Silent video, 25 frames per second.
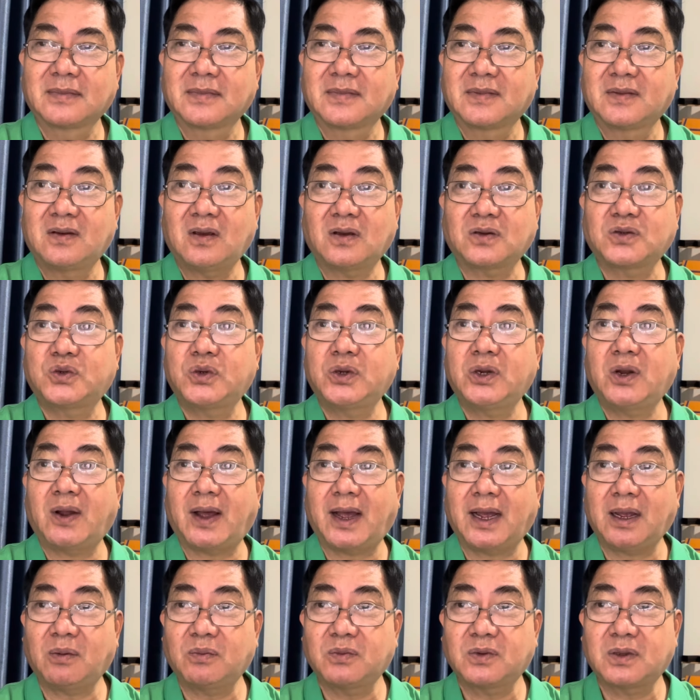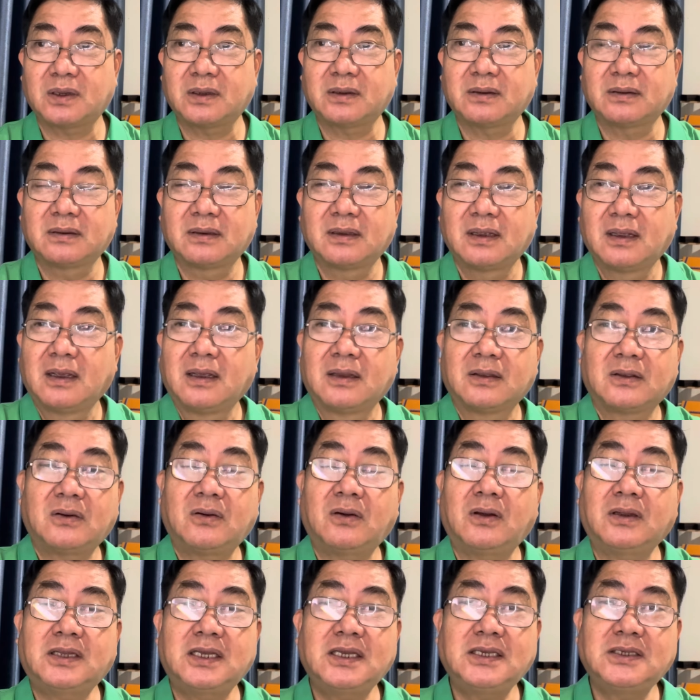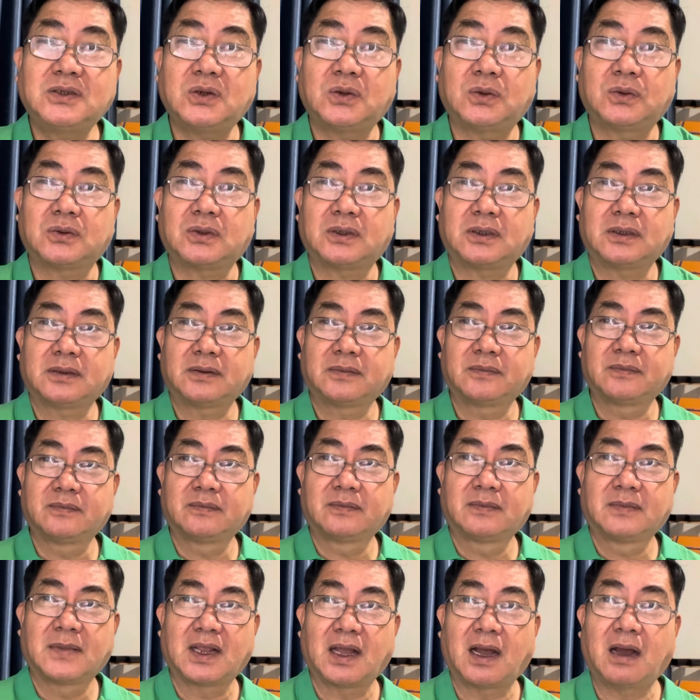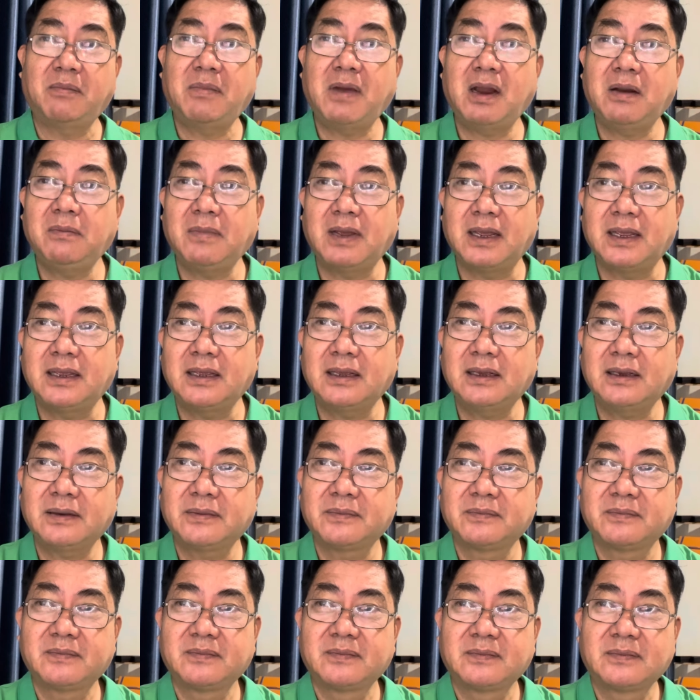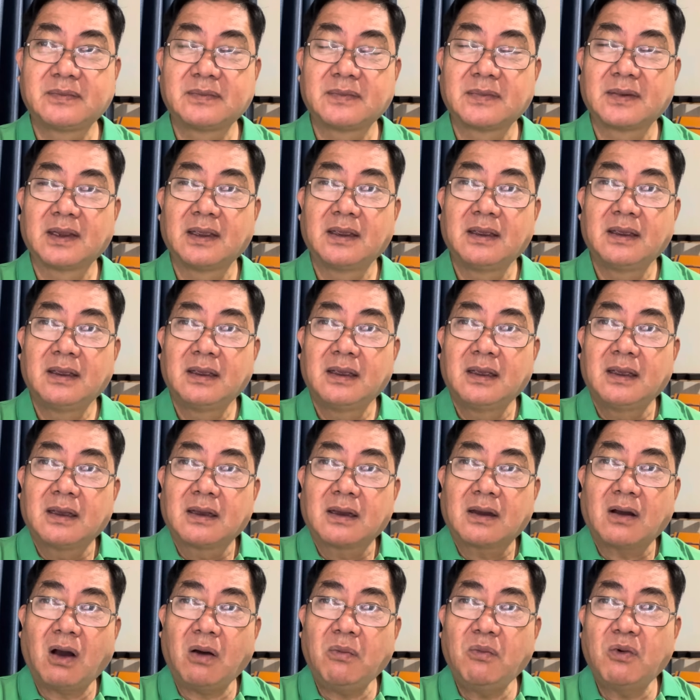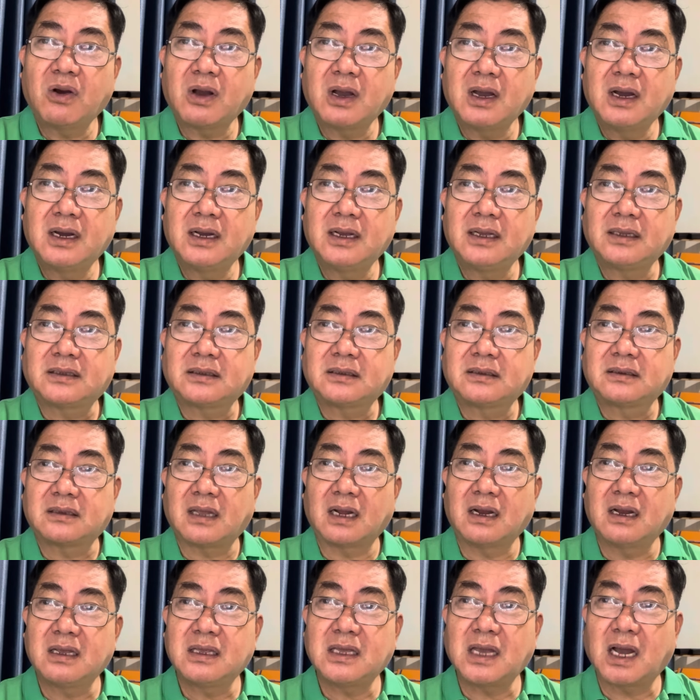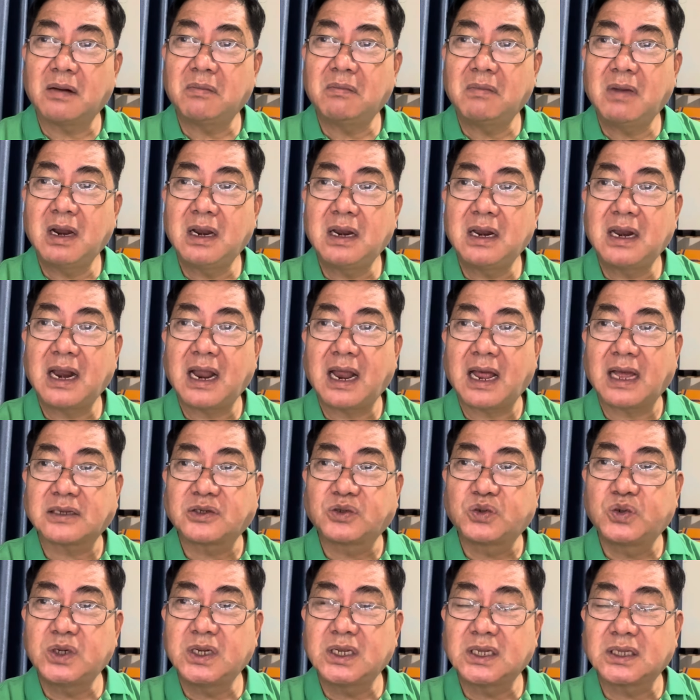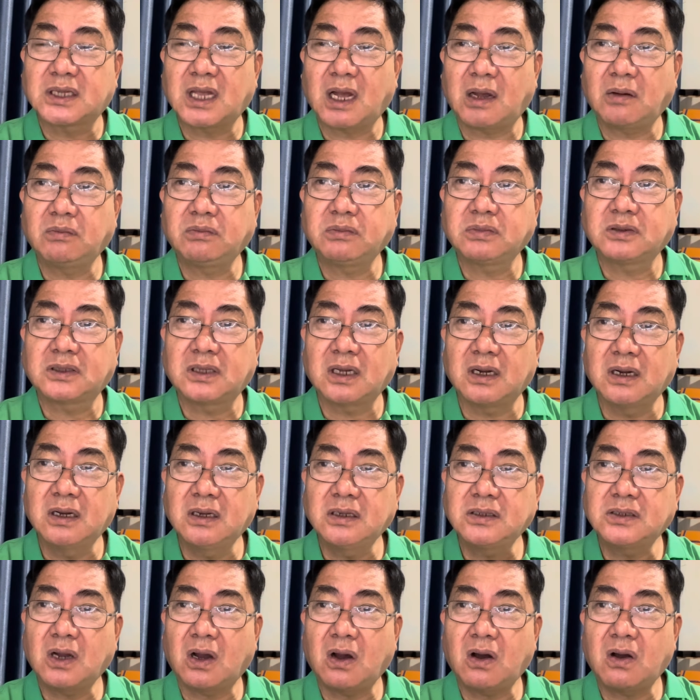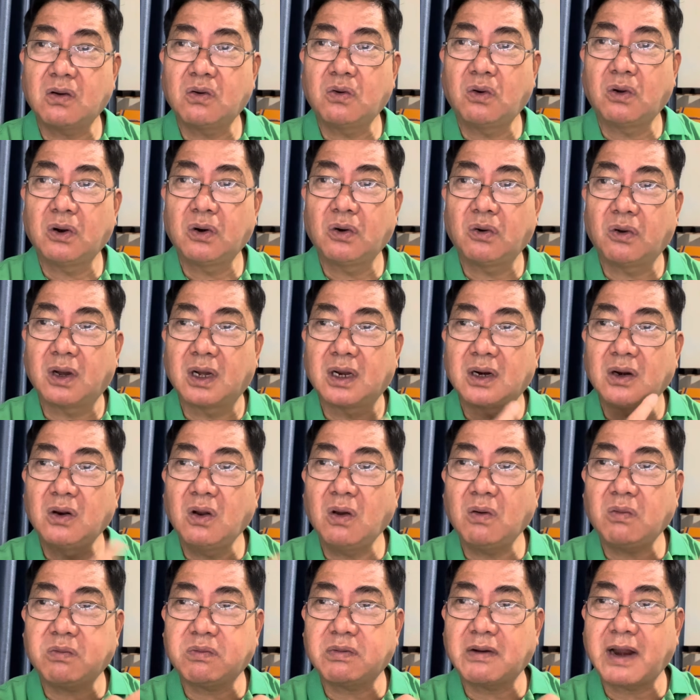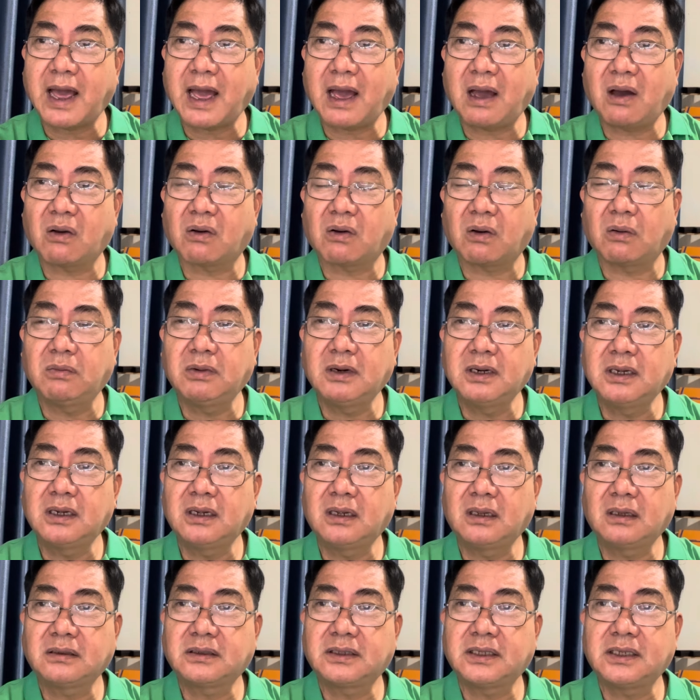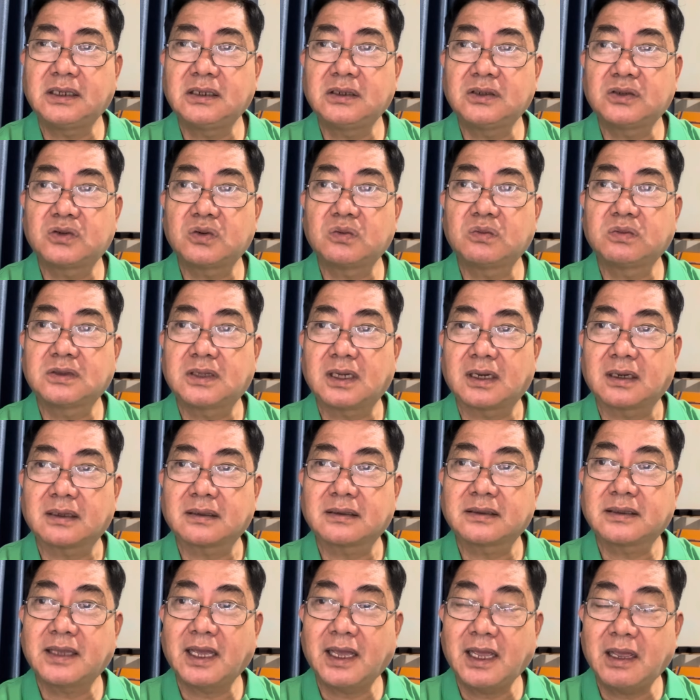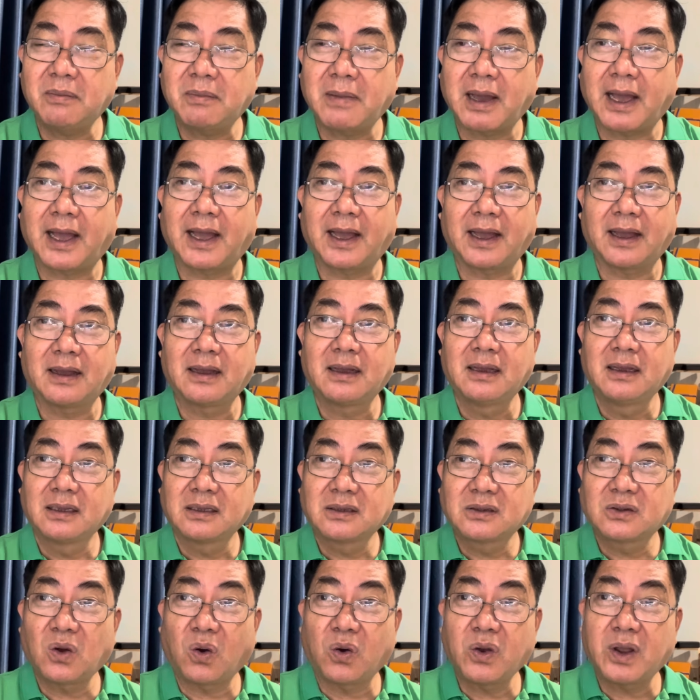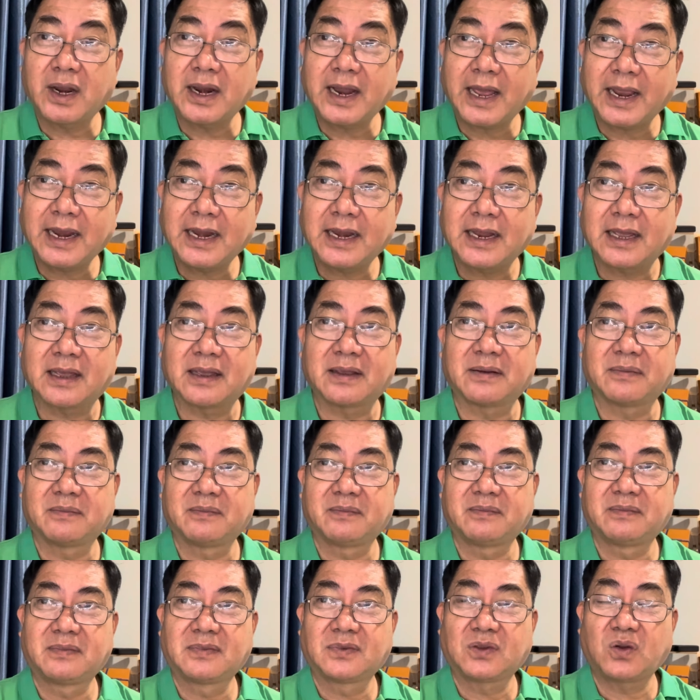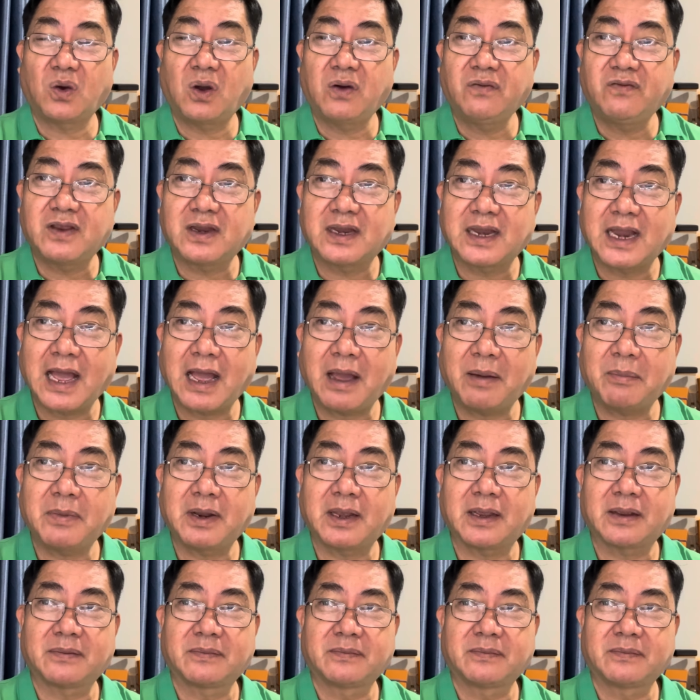do suy đoán không thôi tôi nói thí dụ thôi ở bên mỹ có một người tự nhận mình là truyền thông tự do ngôn luận lúc nào cũng đưa tin trung thực thế mà tôi ở đây nè tôi ở việt nam nè